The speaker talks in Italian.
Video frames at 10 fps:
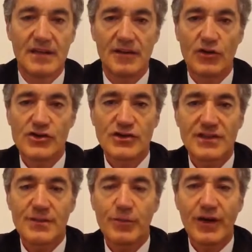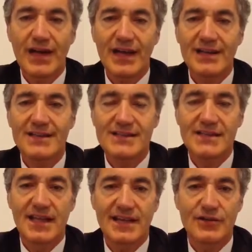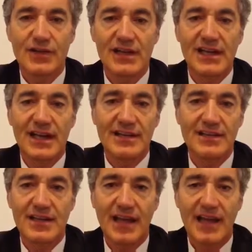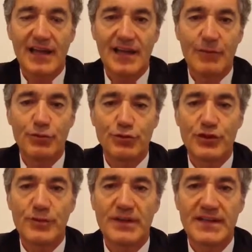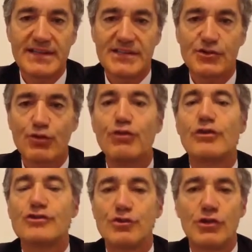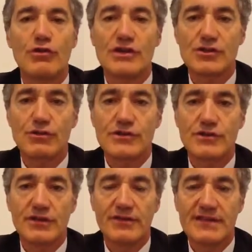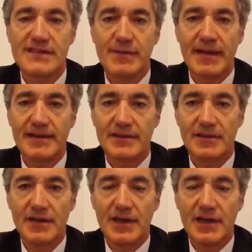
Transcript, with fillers: L'orizzonte temporale desiderato dal cliente è il punto di partenza su cui costruire una soluzione di investimento.